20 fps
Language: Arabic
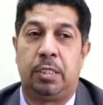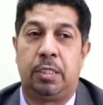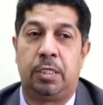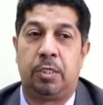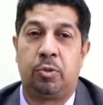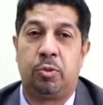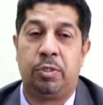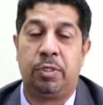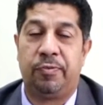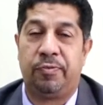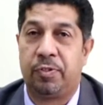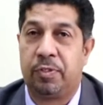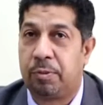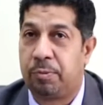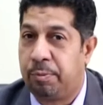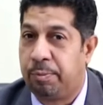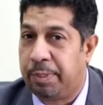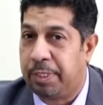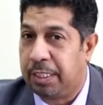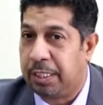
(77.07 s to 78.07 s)
لكون الفكرة
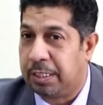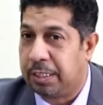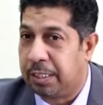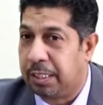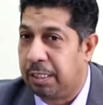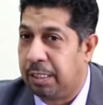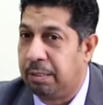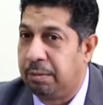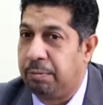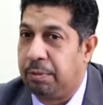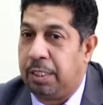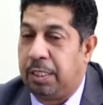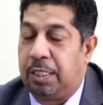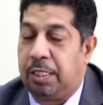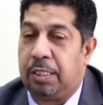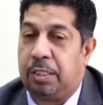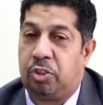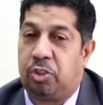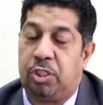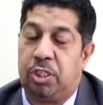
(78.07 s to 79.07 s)
مميزة
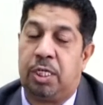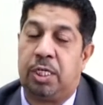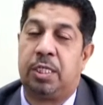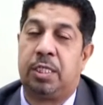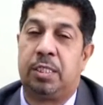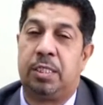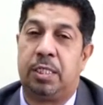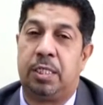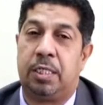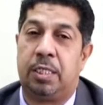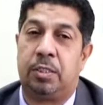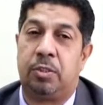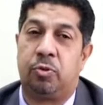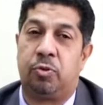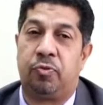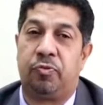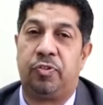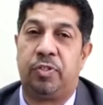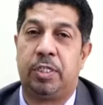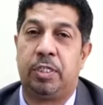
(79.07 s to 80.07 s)
احنا ان شاء الله
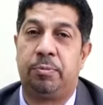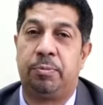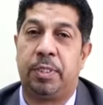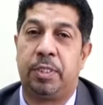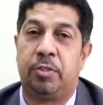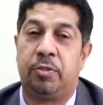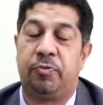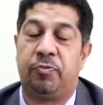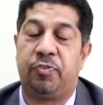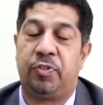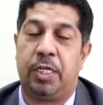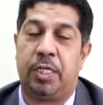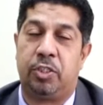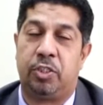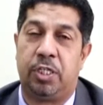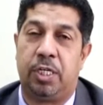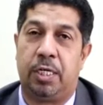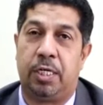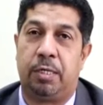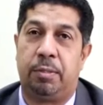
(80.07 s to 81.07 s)
نكون في خدمتهم في اي
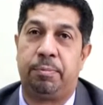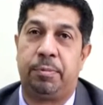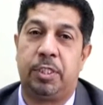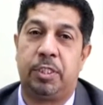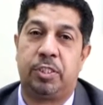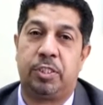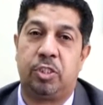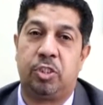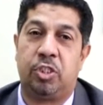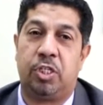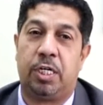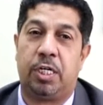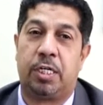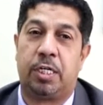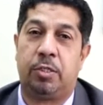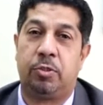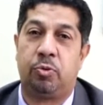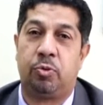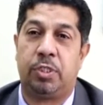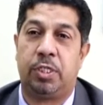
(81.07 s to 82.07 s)
شغلة من
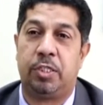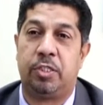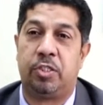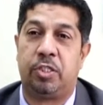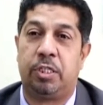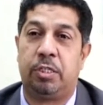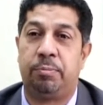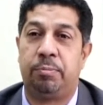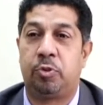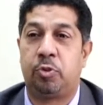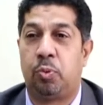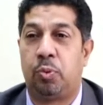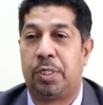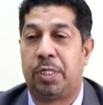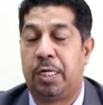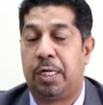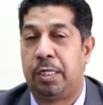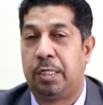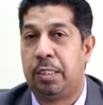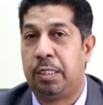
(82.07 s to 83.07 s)
استشارات وتدريب سواء
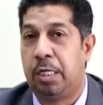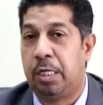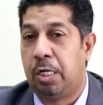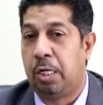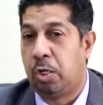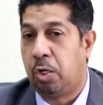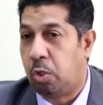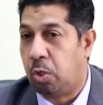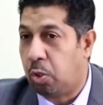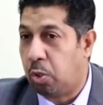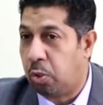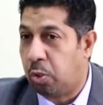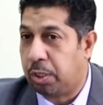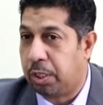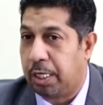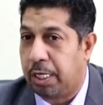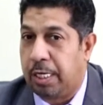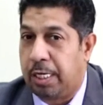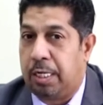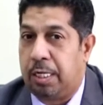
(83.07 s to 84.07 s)
كان
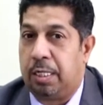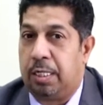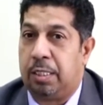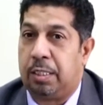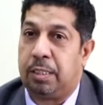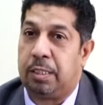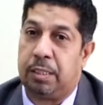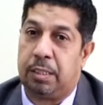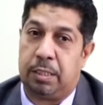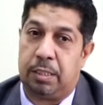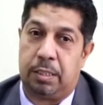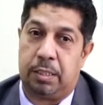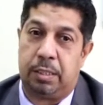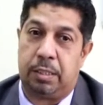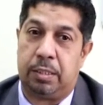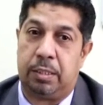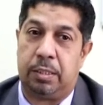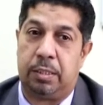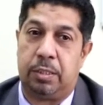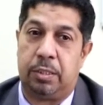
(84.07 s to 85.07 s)
لوكال
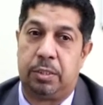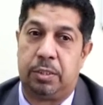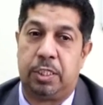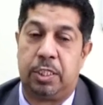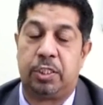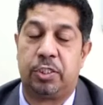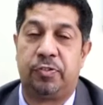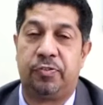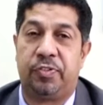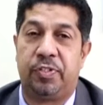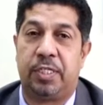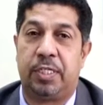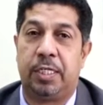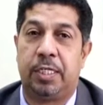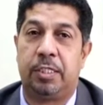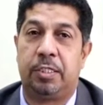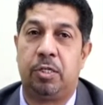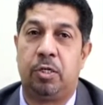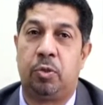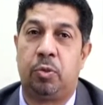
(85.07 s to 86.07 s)

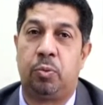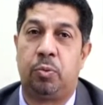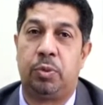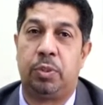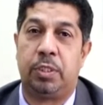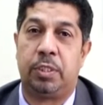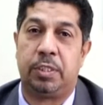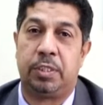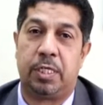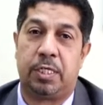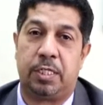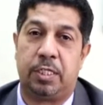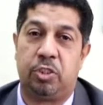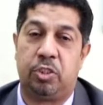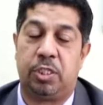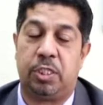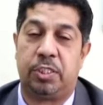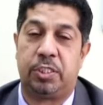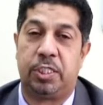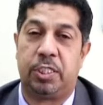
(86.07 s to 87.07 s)
سيرتيفيكيت uh, او
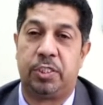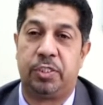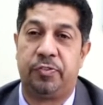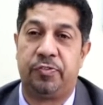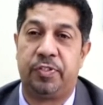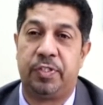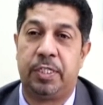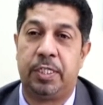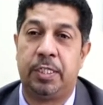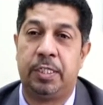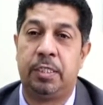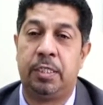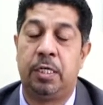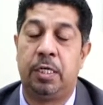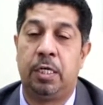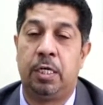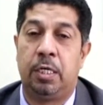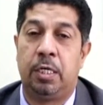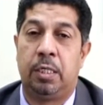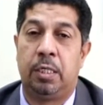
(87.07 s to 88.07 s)
انترناشونال سيرتيفيكيت
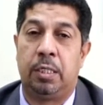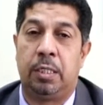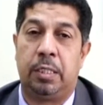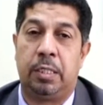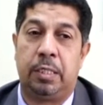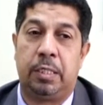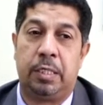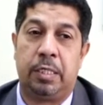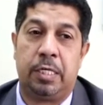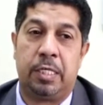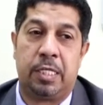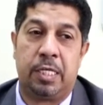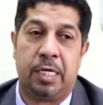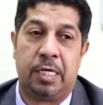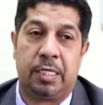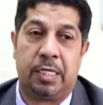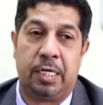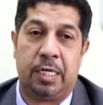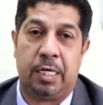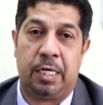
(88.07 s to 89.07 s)
uh,
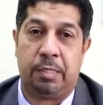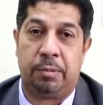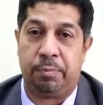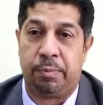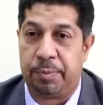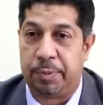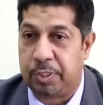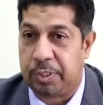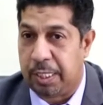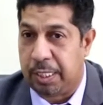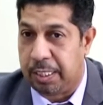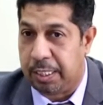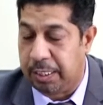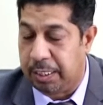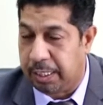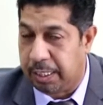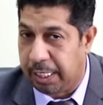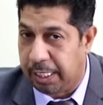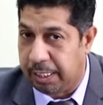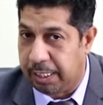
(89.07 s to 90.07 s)
اذا كان بمجال
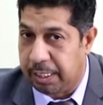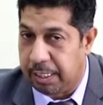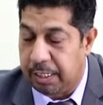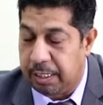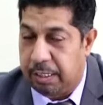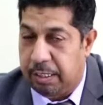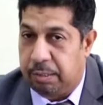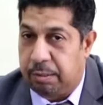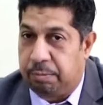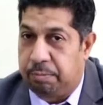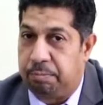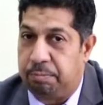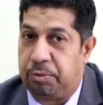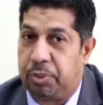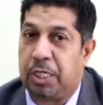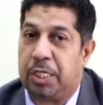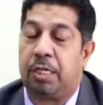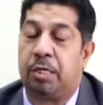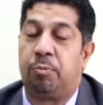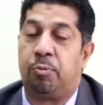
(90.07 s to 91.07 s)
ان احنا uh,
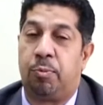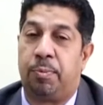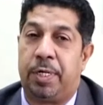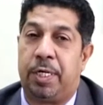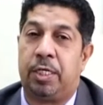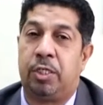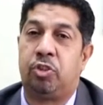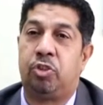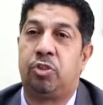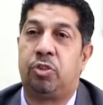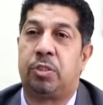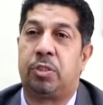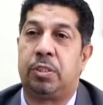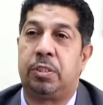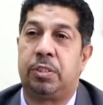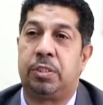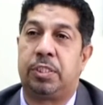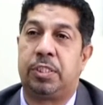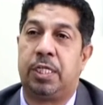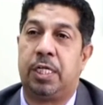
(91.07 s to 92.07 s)
بشكل مباشر
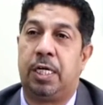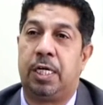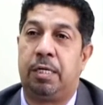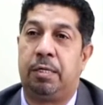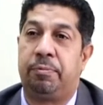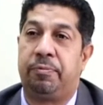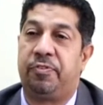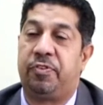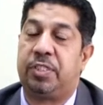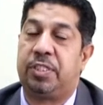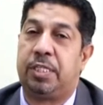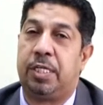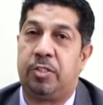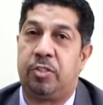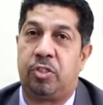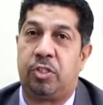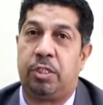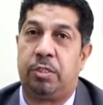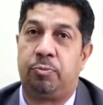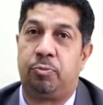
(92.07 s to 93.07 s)
نساهم في
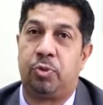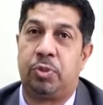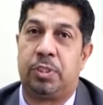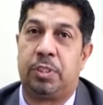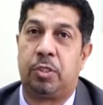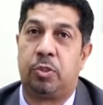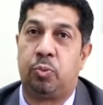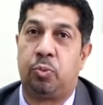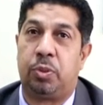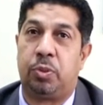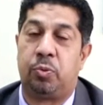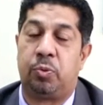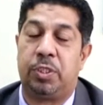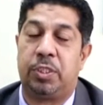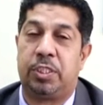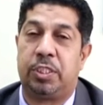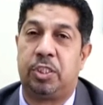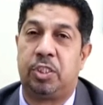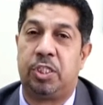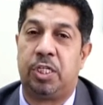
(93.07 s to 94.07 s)
التدريب والتطوير
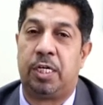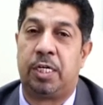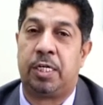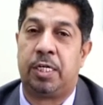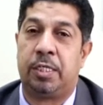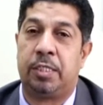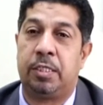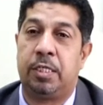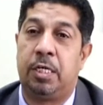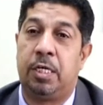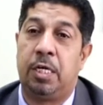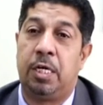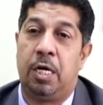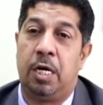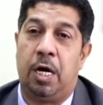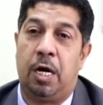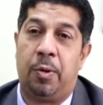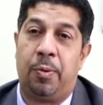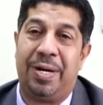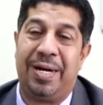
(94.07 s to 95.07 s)
والاستشارات
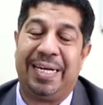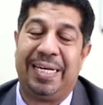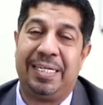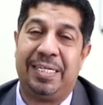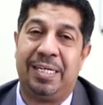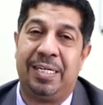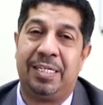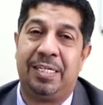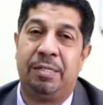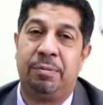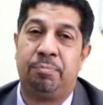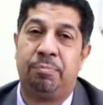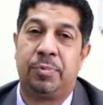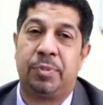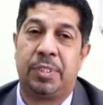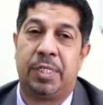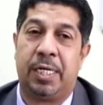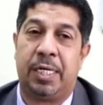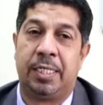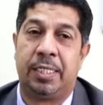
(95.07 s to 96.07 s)
او احيانا
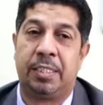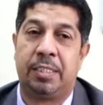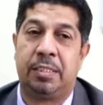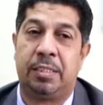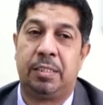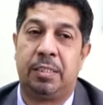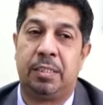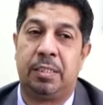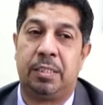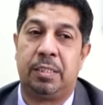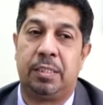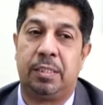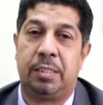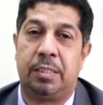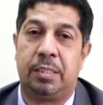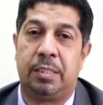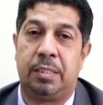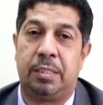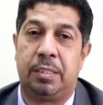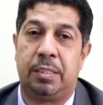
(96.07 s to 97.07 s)
بمساعده
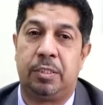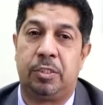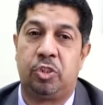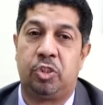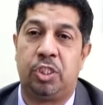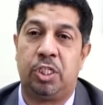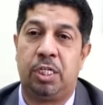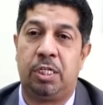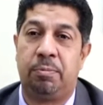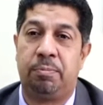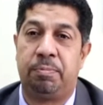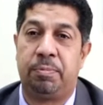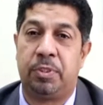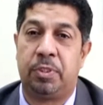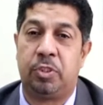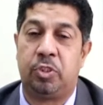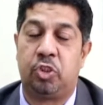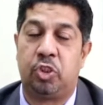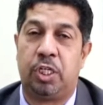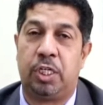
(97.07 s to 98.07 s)

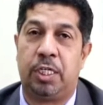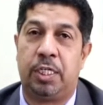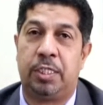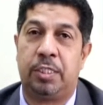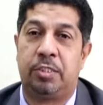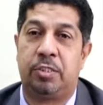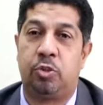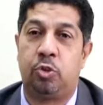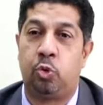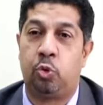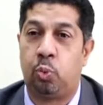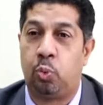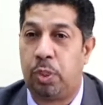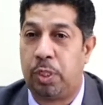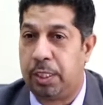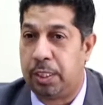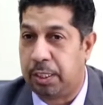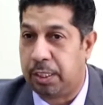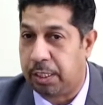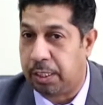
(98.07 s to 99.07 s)
جلب جهات
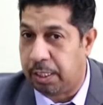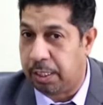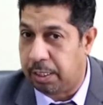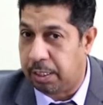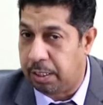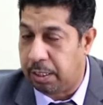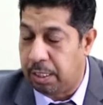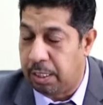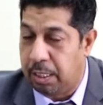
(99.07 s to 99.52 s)
دوليه